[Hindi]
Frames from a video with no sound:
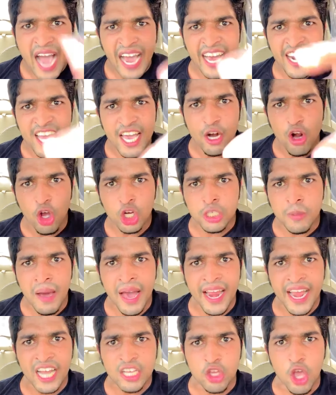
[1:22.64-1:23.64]
अगर ये रोस्ट
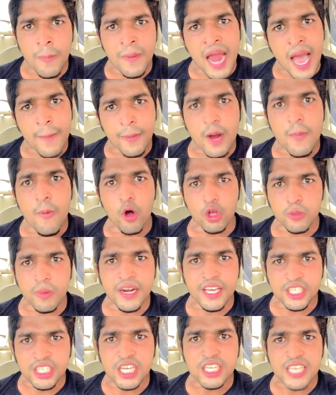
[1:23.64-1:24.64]
मारेगा तो अपने आपका
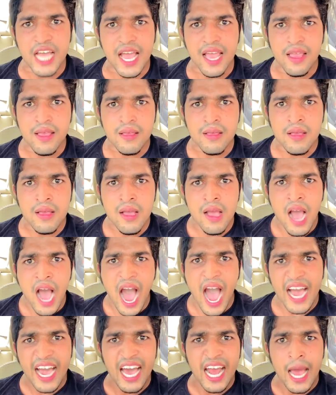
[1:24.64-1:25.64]
बहुत बड़ी चीज है
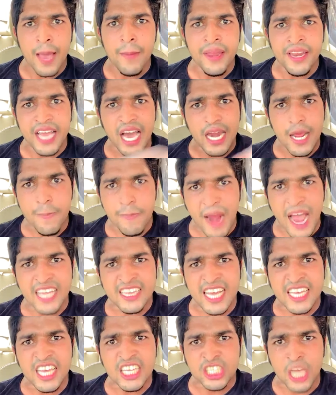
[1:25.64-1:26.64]
अगर हम इनका
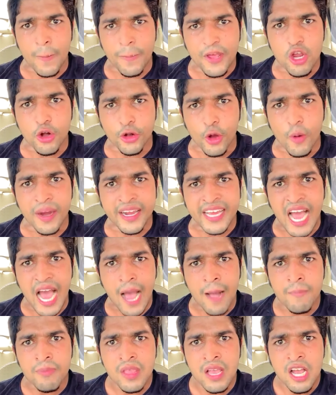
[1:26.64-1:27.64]
रिप्लाई दे दे छपरी यूट्यूबर
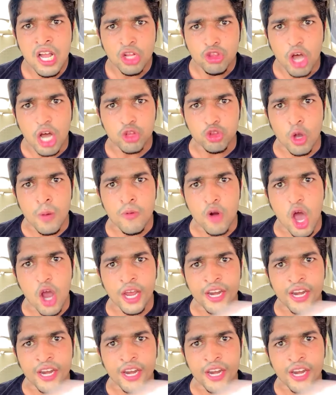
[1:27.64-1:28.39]
का तो तुम